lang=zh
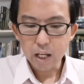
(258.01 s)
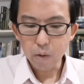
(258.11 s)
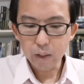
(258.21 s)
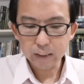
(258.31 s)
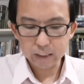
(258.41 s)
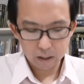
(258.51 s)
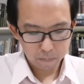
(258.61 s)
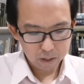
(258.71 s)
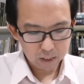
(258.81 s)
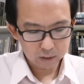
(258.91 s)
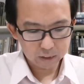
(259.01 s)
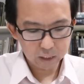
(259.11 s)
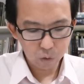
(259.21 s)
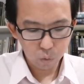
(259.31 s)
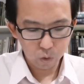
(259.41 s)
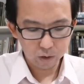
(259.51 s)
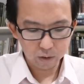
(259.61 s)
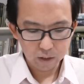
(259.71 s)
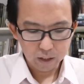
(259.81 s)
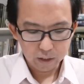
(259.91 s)
因为前面的经
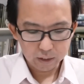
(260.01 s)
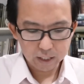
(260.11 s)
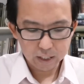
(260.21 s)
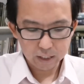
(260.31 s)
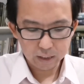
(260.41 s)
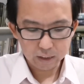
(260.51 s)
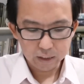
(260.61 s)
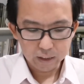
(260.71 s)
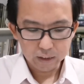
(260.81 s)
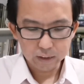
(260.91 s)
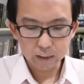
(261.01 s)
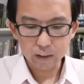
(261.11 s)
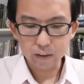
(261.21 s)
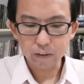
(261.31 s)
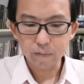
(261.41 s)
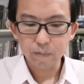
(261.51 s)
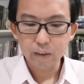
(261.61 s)
文第呃